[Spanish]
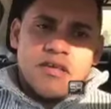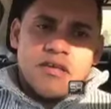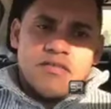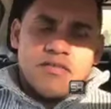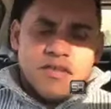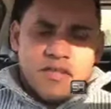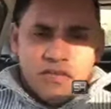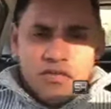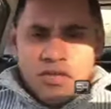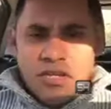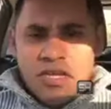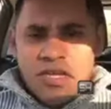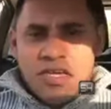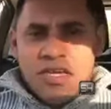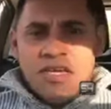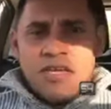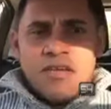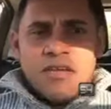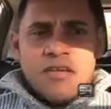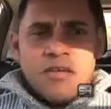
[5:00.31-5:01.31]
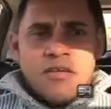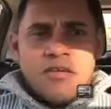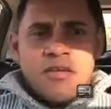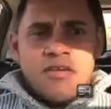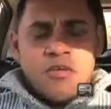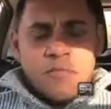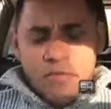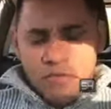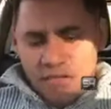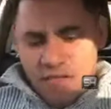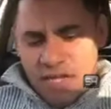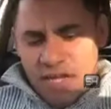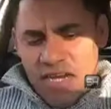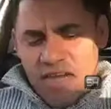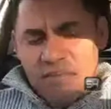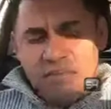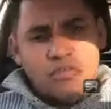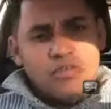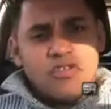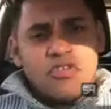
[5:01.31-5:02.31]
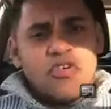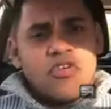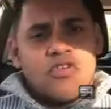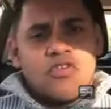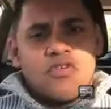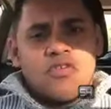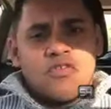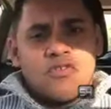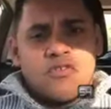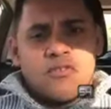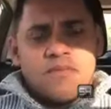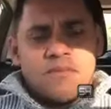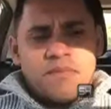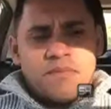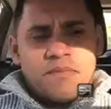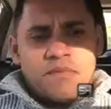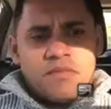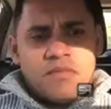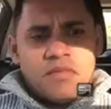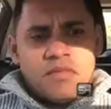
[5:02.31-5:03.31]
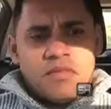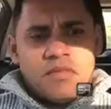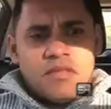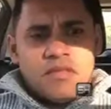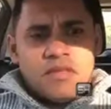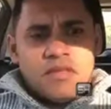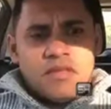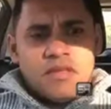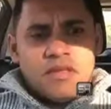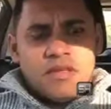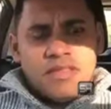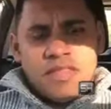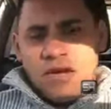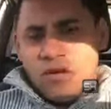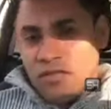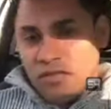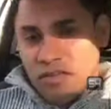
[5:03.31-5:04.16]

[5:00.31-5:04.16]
Siento que en lo personal es muy doloroso estar